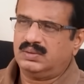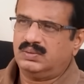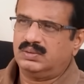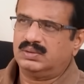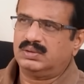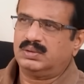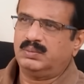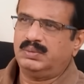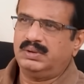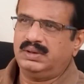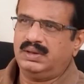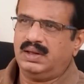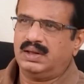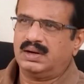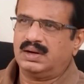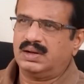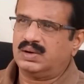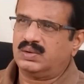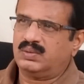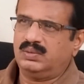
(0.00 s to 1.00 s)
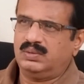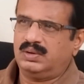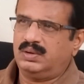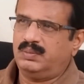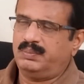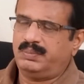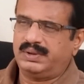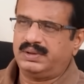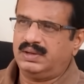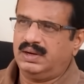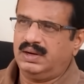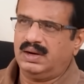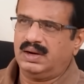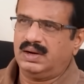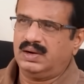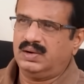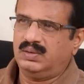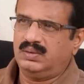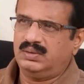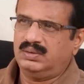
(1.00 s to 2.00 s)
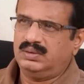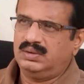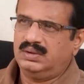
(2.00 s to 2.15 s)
కొంతమంది అనర్హు ఈ పదేళ్లలో